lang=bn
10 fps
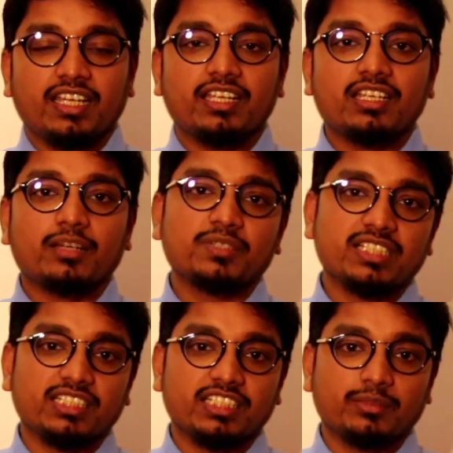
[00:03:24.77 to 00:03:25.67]
এটা আপনার
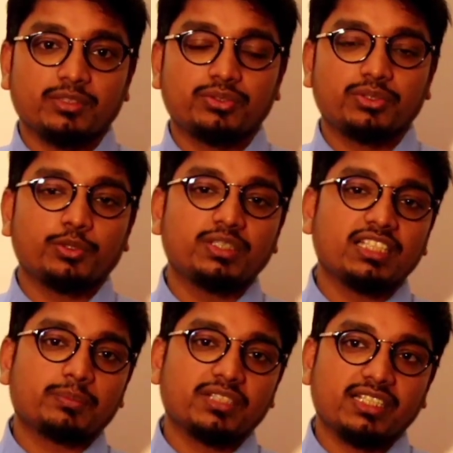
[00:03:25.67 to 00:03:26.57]
সাথে নেবেন যদি ওই
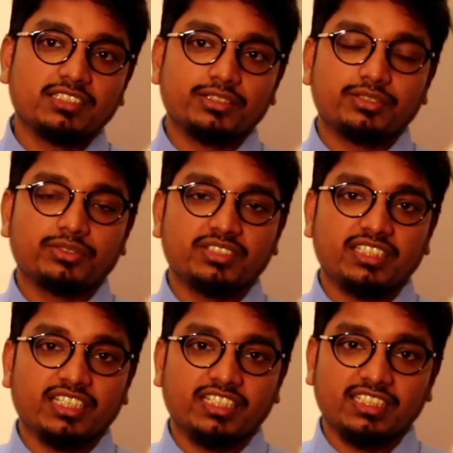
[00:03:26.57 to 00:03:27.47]
দিন আপনি কাজে
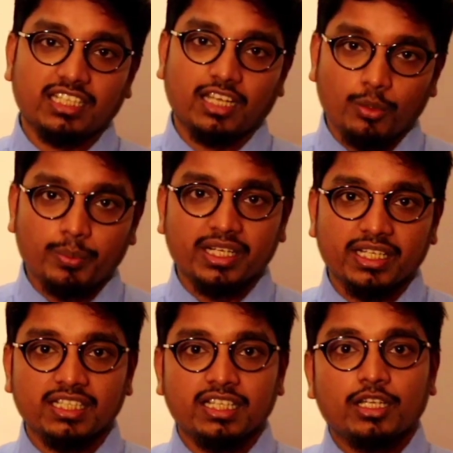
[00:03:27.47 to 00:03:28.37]
জুডিশিয়ার নিতে নাও
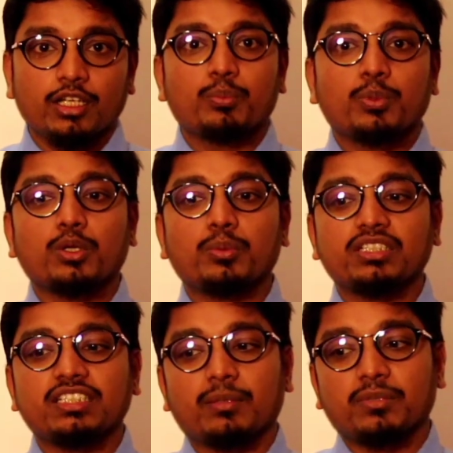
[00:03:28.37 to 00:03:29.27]
পারেন
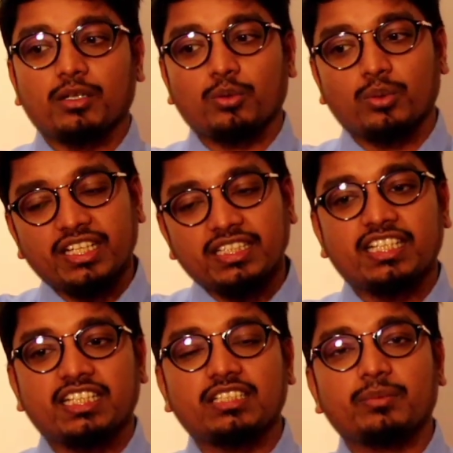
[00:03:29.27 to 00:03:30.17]
পরবর্তীতে আপনারা ওরাই
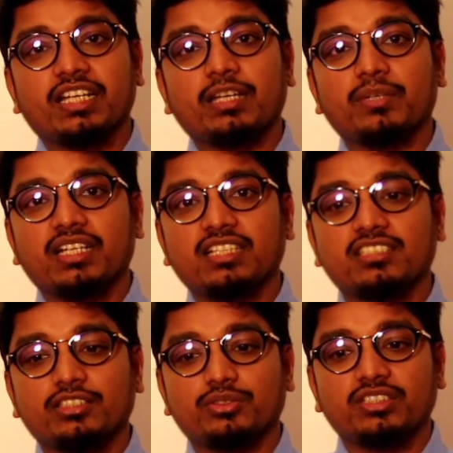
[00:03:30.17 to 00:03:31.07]
দিকে দিবে কেমনে
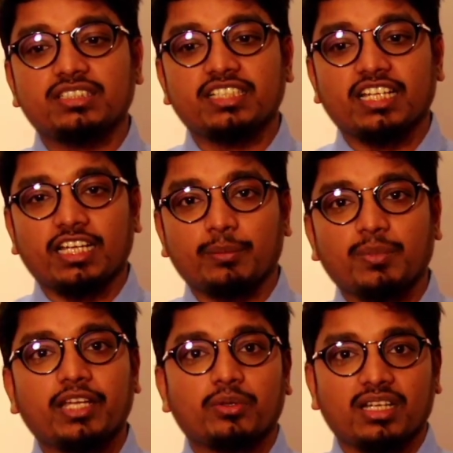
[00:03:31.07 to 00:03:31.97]
কাজে জুডিশিয়ার
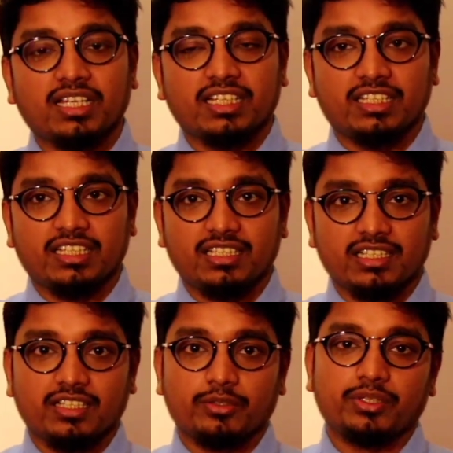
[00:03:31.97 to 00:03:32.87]
অ্যাপ্লাই করা লাগেন
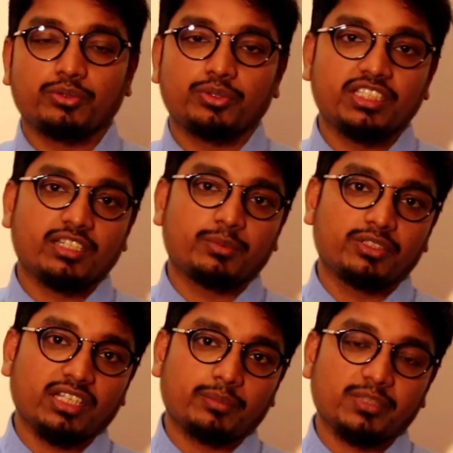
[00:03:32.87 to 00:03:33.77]
ইন্টারনেট ওইটা দুই দিনের
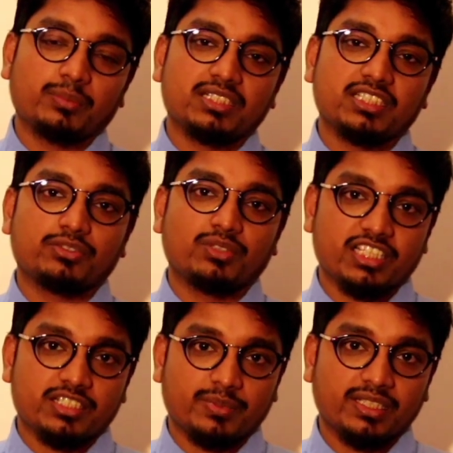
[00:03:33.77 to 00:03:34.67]
ভিতরে আপনার বাসায় চলে
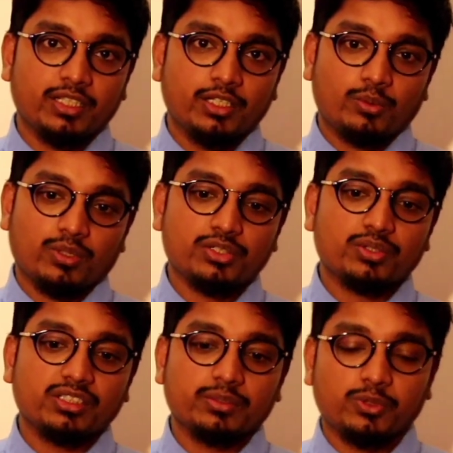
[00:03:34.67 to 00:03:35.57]
আসবে ওরা
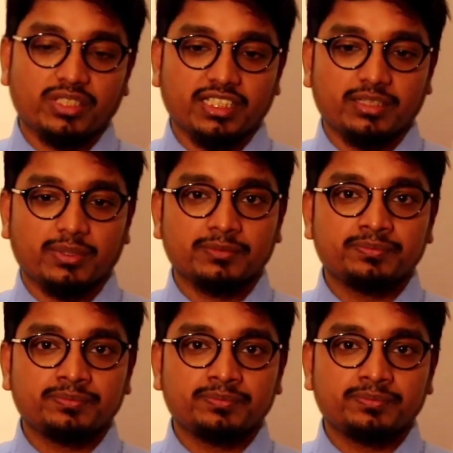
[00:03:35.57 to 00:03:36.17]
সহজে বুঝিয়ে দিবে